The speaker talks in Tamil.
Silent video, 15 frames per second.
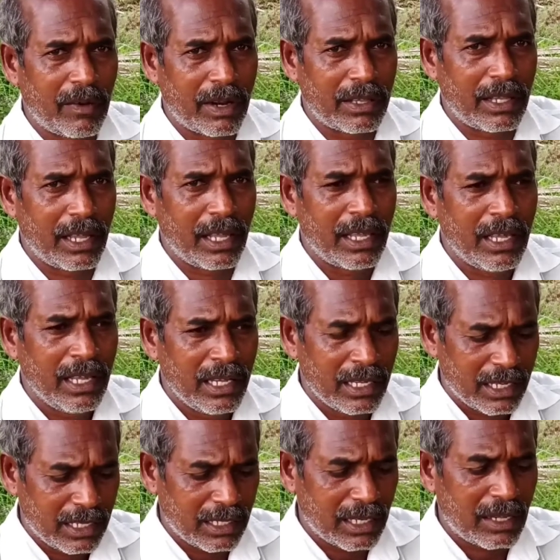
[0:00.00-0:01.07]
வராது
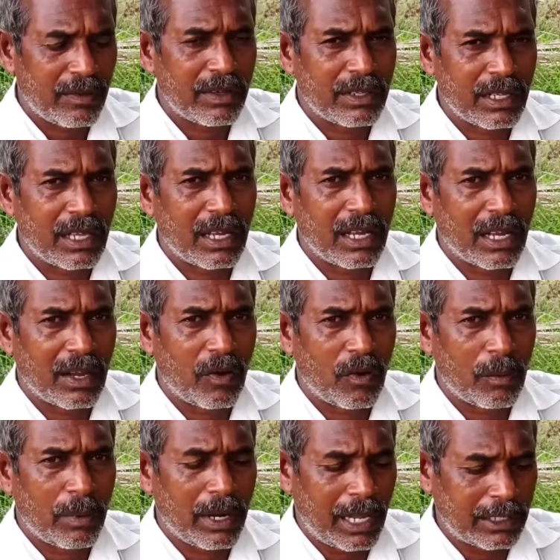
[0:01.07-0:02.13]
இதெல்லாம் வந்து
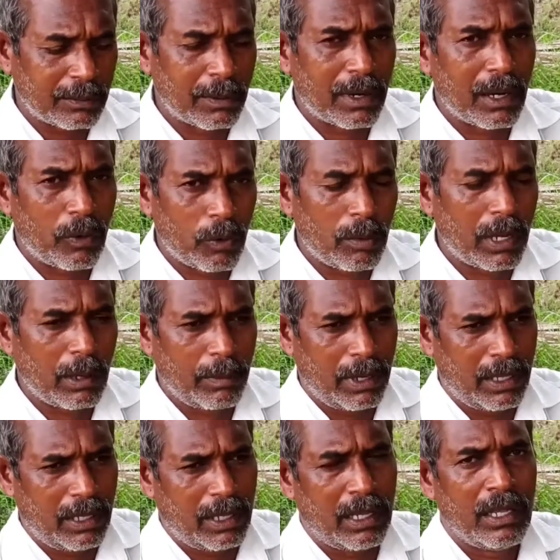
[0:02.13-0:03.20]
கவர்மெண்ட் ஹாஸ்பிட்டலில் கொடுப்பாங்க
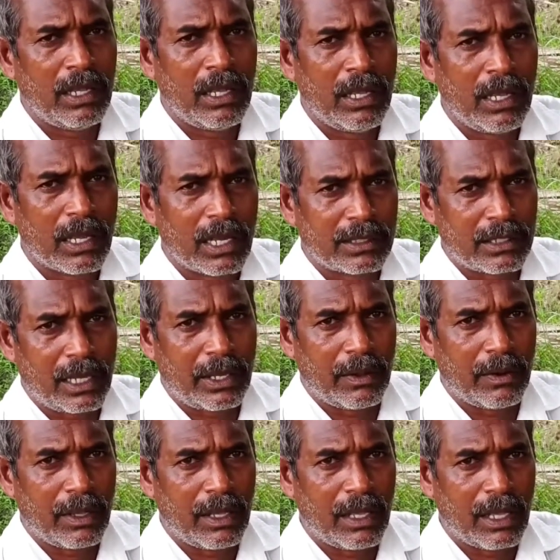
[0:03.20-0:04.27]
பிறகு
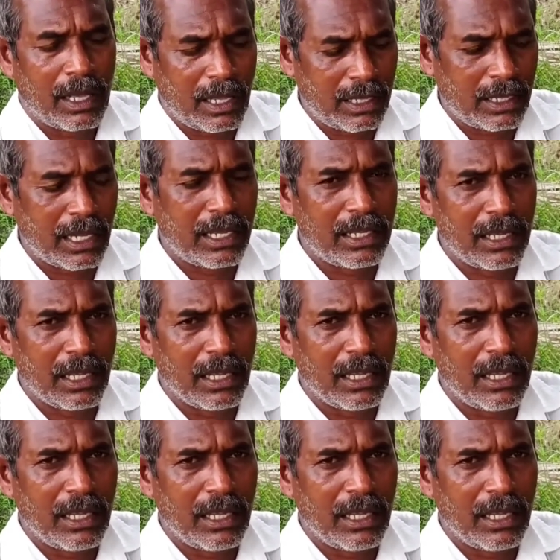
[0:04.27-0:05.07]
கஷாயம் அதுதான் இது